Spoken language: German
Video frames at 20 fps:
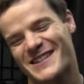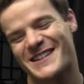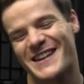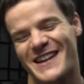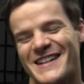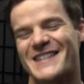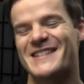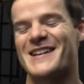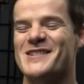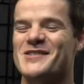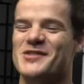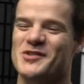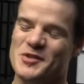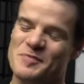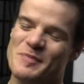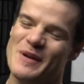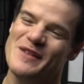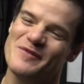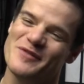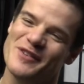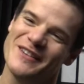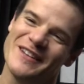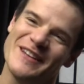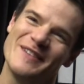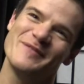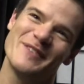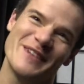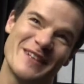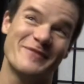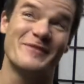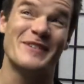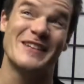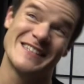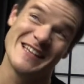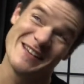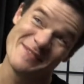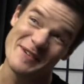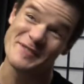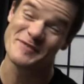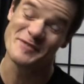Gegenteil zu spielen von dem, wie ich mich
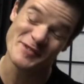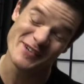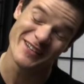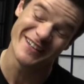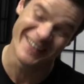selber fühle.